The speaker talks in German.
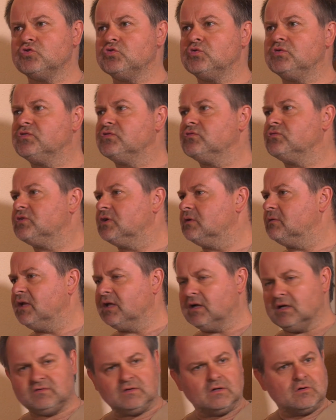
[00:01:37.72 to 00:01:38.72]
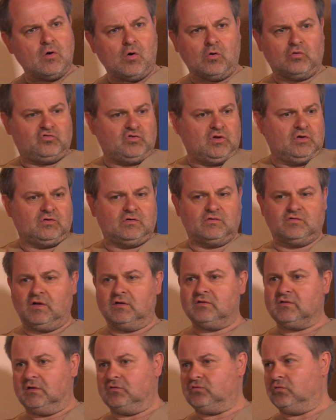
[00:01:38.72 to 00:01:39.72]
lösen und der Lehrer sagt, oh, ist ja
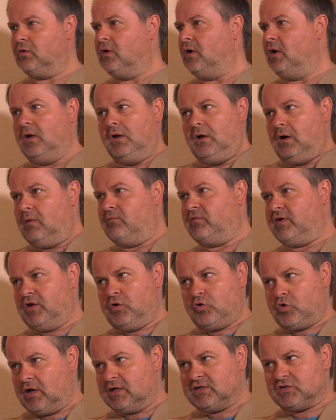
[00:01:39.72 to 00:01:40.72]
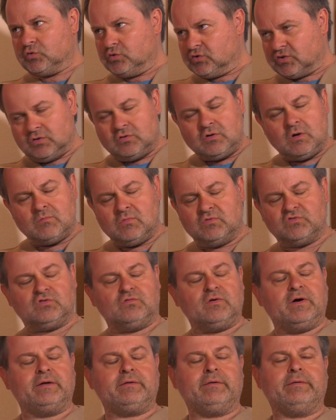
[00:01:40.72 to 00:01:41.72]
interessant, also haben wir ja noch gar nicht durchgenommen und so
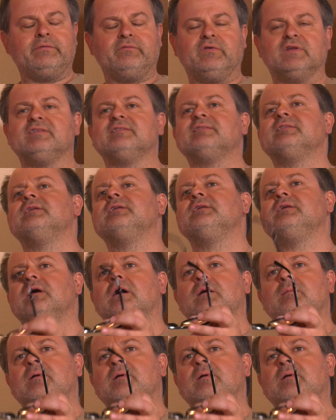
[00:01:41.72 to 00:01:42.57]
weiter. Und was ist denn hier